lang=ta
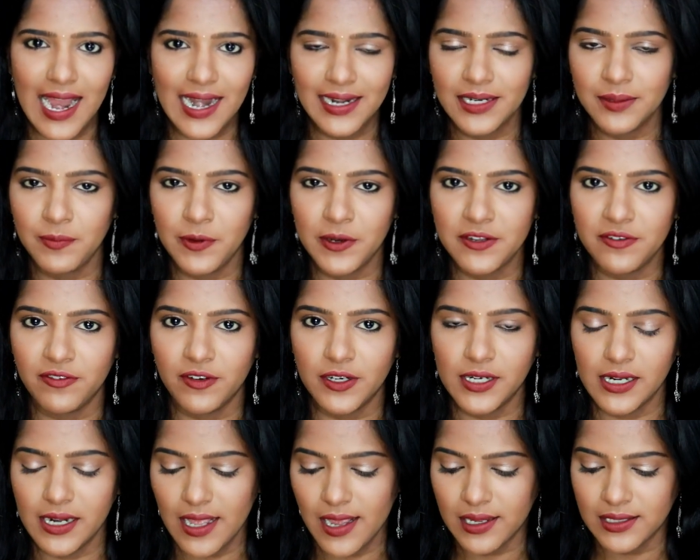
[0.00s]
ஆடட்
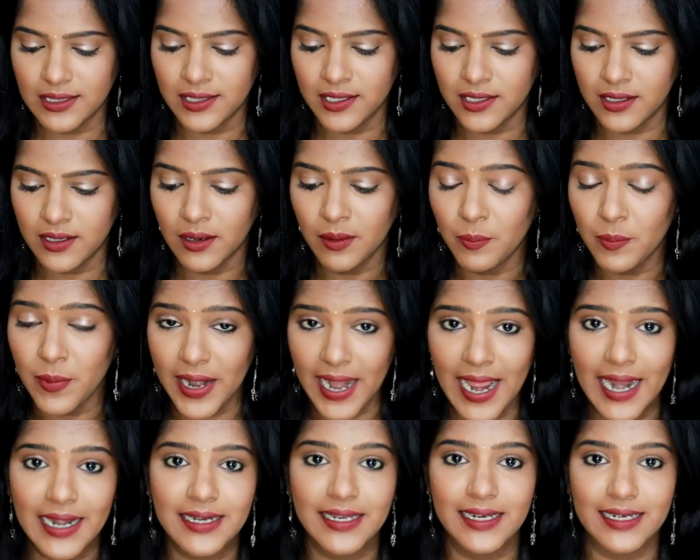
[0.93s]
பெனிஃபிட் நான் இந்த
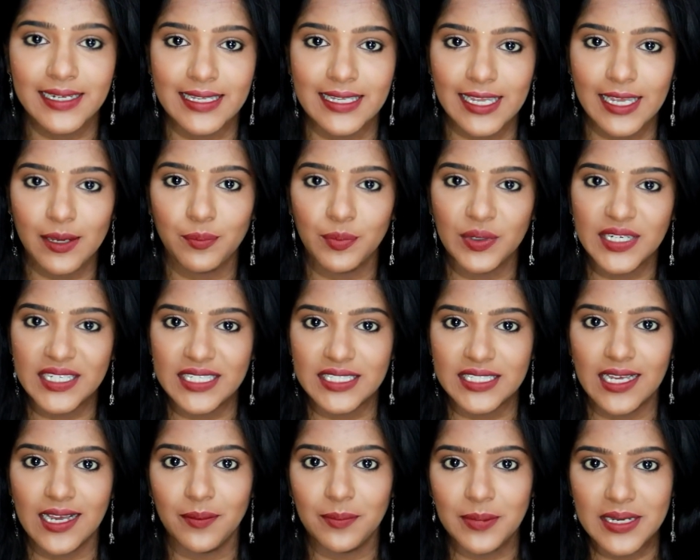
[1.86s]
பிராண்ட் எனக்கு ஏன்
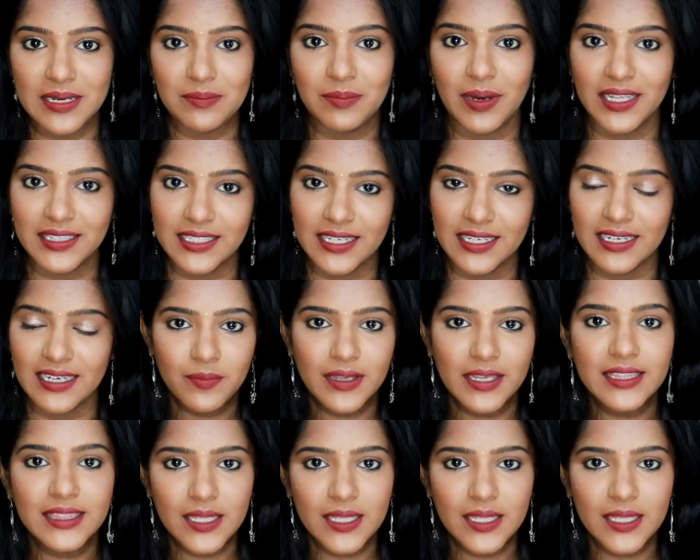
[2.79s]
பிடிக்குது அப்படின்னு பார்த்தீங்கன்னா